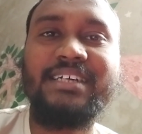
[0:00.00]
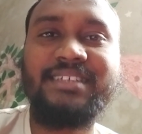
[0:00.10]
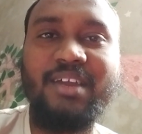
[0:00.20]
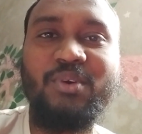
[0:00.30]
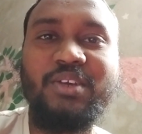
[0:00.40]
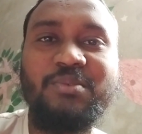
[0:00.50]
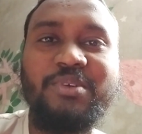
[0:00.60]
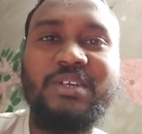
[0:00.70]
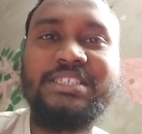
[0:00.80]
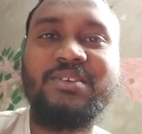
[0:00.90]
আসসালামু আলাইকুম
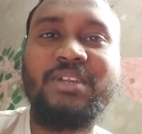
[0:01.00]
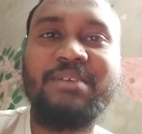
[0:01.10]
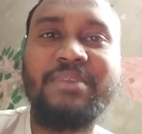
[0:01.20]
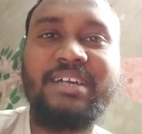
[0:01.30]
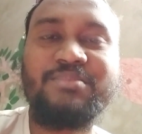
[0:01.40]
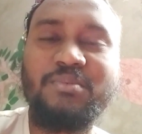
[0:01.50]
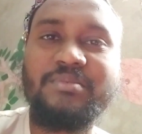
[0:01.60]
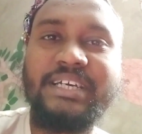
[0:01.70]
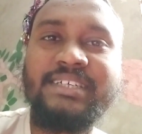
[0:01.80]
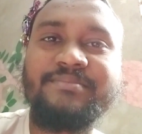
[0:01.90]
ভিউয়ার্স ওয়েলকাম ব্যাক
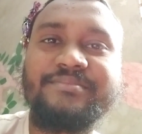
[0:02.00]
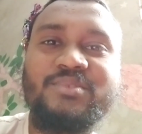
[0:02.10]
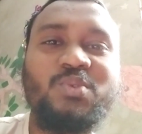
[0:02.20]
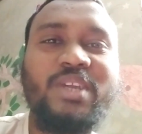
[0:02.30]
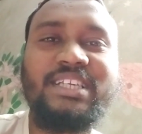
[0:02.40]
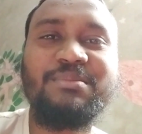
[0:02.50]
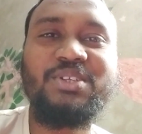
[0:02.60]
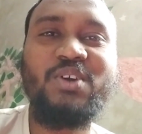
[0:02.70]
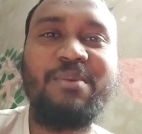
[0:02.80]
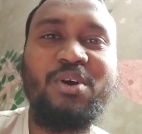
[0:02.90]
প্রবলেম ট্যাক নতুন একটা
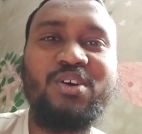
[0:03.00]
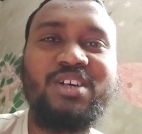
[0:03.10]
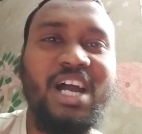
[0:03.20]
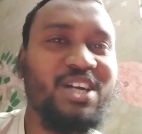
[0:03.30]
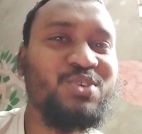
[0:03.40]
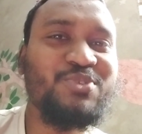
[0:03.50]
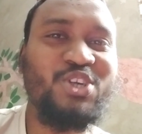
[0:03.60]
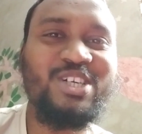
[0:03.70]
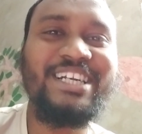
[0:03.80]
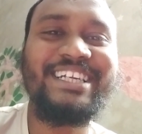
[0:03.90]
ভিডিও এবং খুব
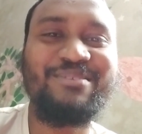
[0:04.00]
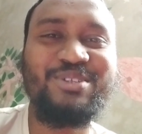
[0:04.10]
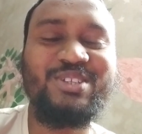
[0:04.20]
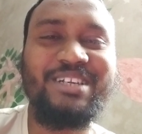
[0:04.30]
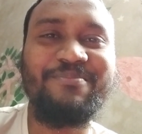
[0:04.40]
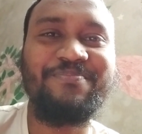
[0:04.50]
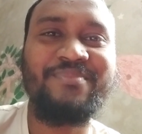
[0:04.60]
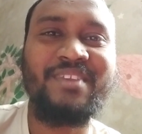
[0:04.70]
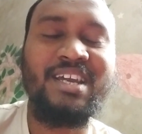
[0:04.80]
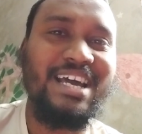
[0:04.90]
শর্টকাট একটা ভিডিও দিলাম
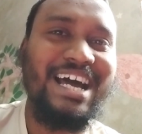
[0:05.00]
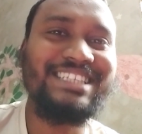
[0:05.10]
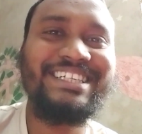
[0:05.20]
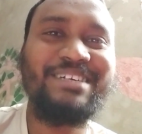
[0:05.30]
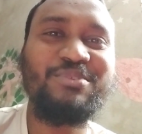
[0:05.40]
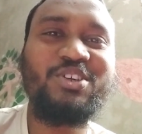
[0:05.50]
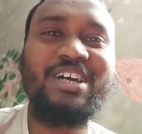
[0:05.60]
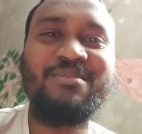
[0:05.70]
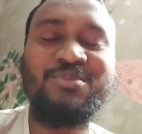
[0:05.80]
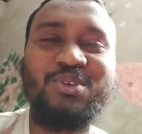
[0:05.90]
আজকের এই
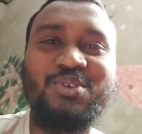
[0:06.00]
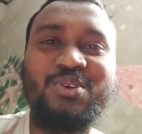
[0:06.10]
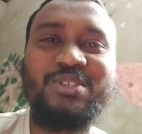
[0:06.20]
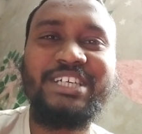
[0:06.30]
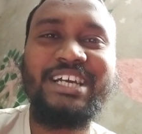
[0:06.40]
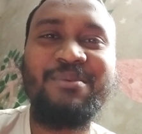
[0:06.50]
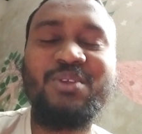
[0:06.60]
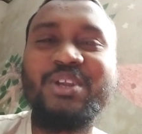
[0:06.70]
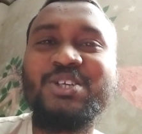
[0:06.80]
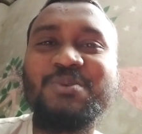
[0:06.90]
ভিডিওটা মূলত হচ্ছে
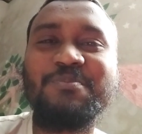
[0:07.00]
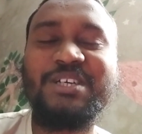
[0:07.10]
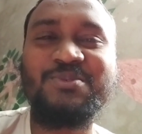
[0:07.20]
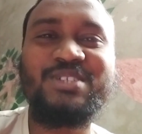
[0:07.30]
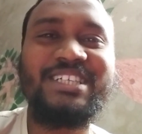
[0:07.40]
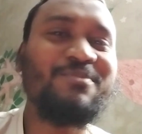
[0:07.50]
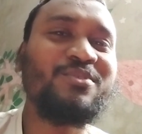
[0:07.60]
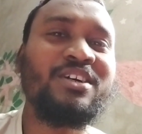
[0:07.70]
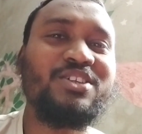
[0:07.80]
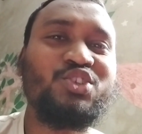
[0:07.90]
আমাদের অনেক সময় পাসপোর্ট সাইজের
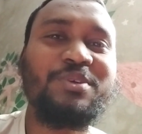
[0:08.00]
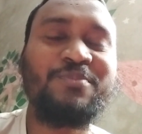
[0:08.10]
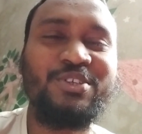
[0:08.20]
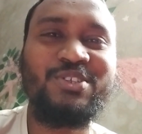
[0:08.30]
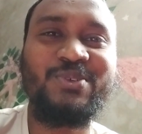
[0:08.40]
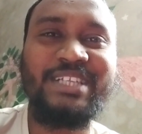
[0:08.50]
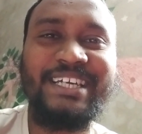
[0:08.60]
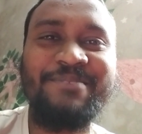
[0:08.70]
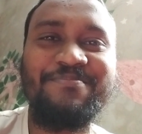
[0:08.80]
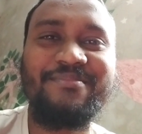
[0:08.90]
ছবি প্রয়োজন হয়ে থাকে